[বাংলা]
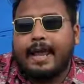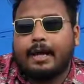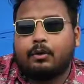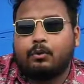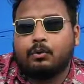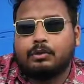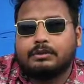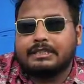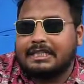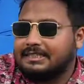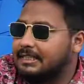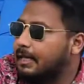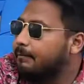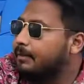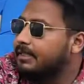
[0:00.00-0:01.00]
এখন
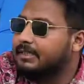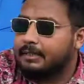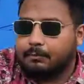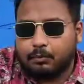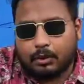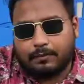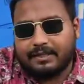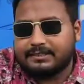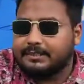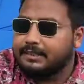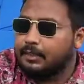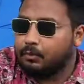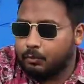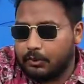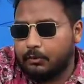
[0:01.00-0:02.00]
চাচ্ছি আপনাদেরকে পুরো
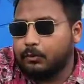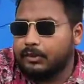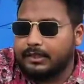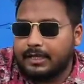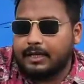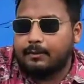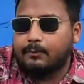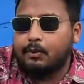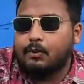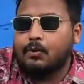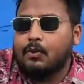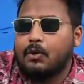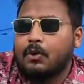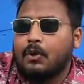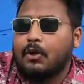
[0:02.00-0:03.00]
ভার্সিটিটা ঘুরে ঘুরে দেখাবো
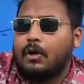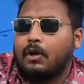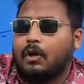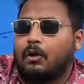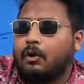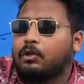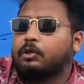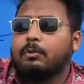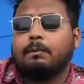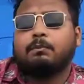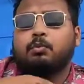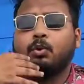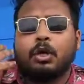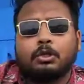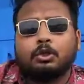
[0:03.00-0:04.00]
হয়তোবা
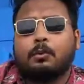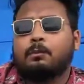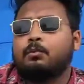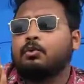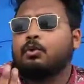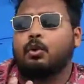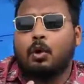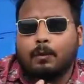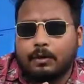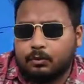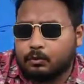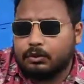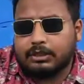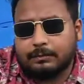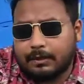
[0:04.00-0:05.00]
পুরো সম্পূর্ণ কভার
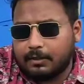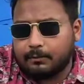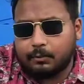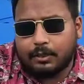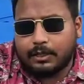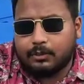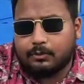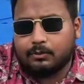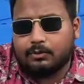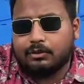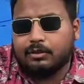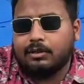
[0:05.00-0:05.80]
করতে পারবো না এখন